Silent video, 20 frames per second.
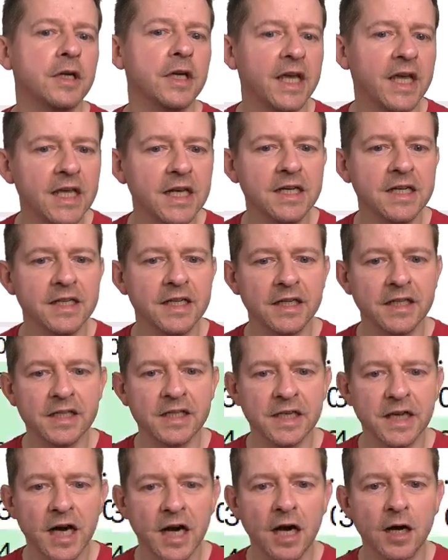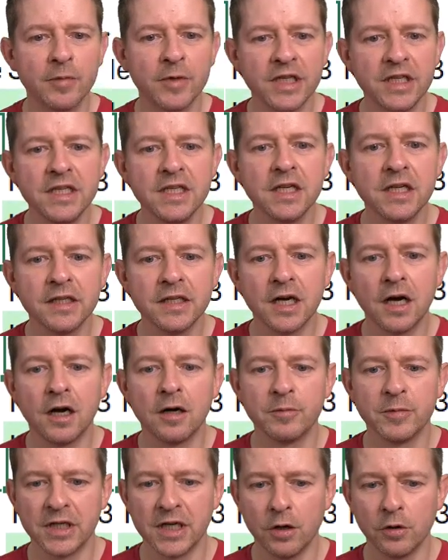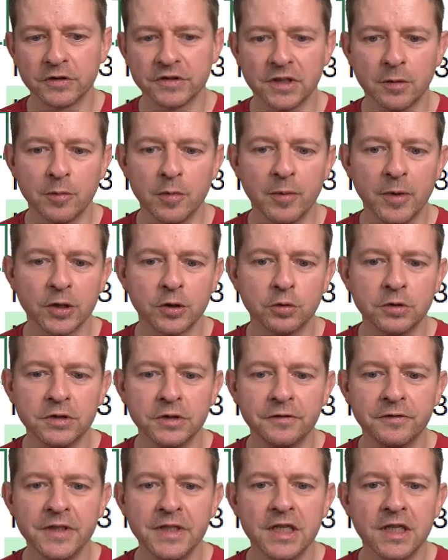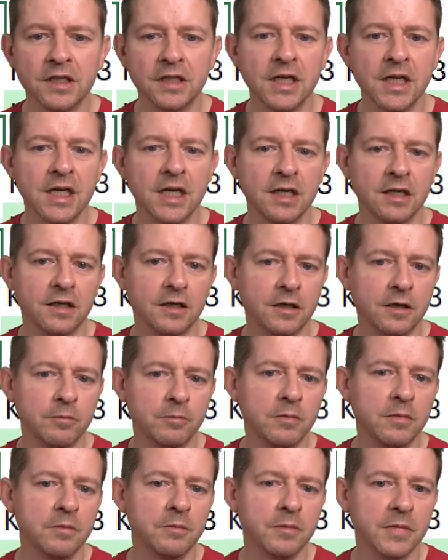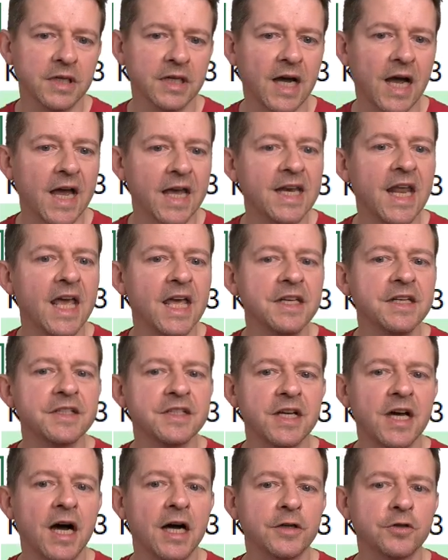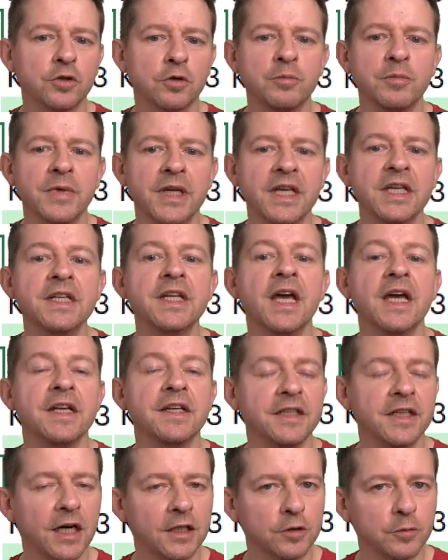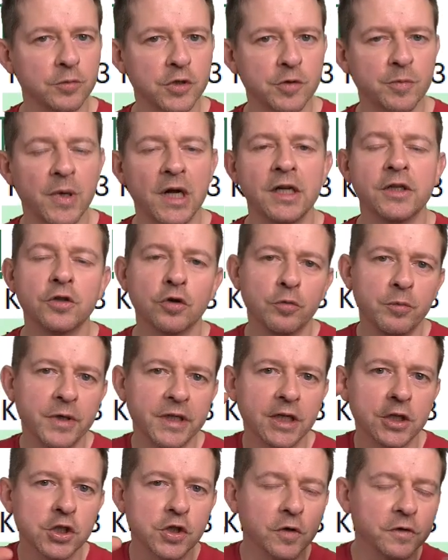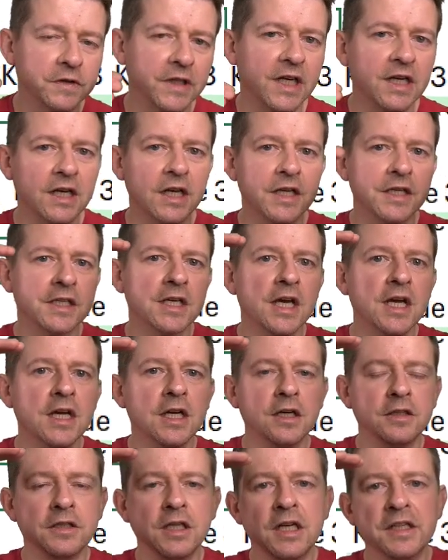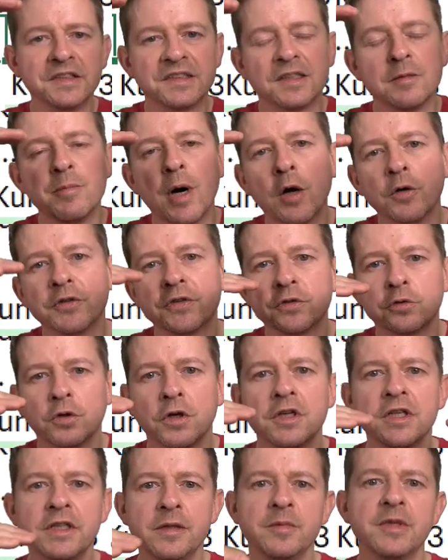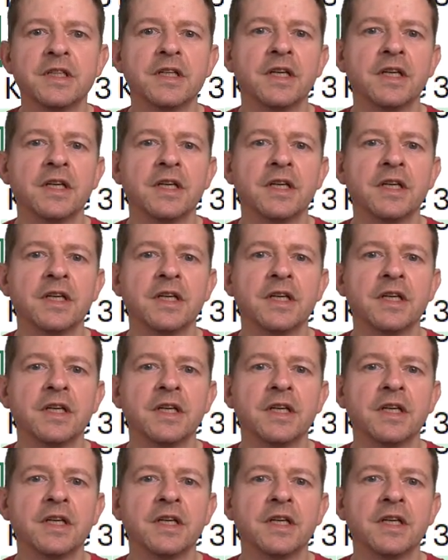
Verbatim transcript: hin? Denn ich habe hier ja mit Ausnahme bei Kunde 4 ähm, kein Enddatum in der Enddatumsspalte, um mir dann schlussendlich eine Liste bauen zu können, die mich